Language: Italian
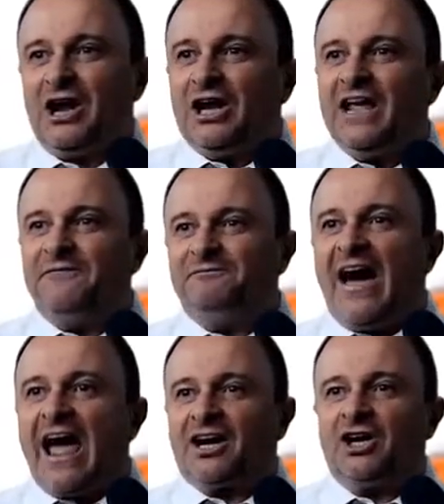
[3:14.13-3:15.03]

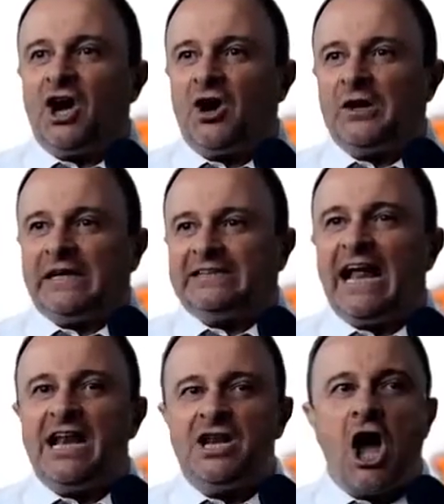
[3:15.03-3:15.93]
L'inverno
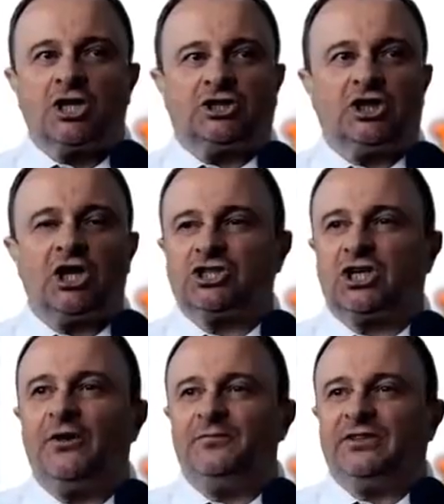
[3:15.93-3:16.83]
del nostro
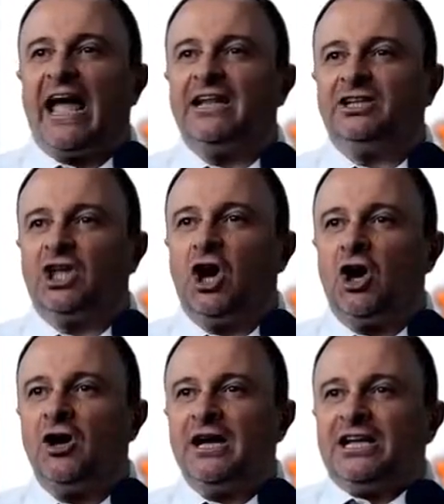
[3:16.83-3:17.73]

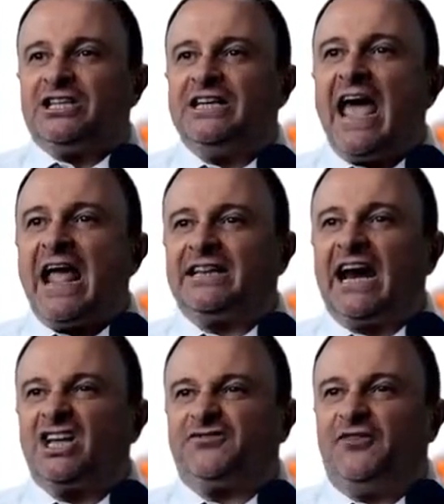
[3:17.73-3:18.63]
scontento si è
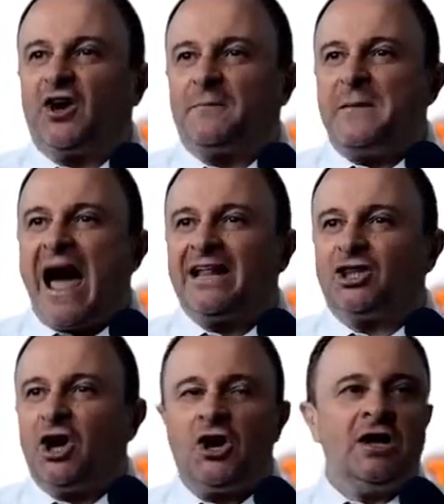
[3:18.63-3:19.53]

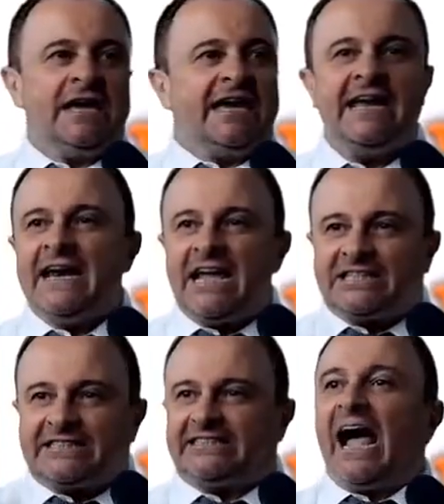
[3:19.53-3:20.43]
trasformato in
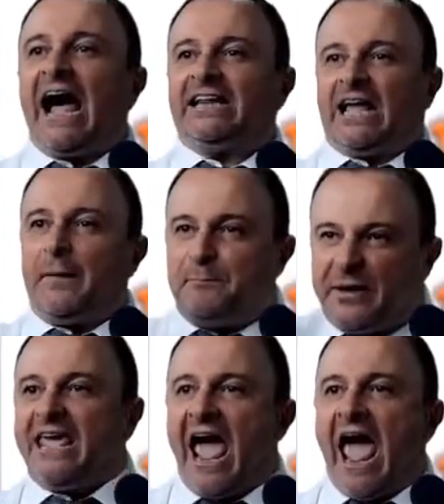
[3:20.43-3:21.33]
estate
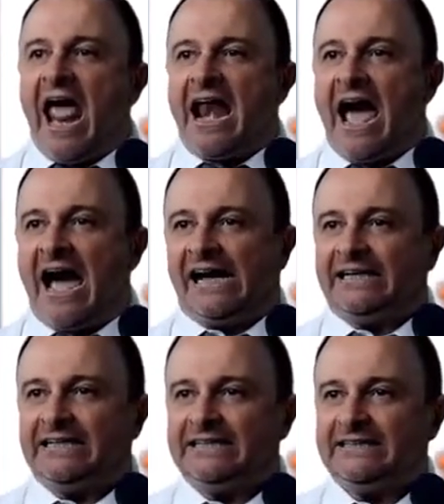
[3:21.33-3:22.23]
piena!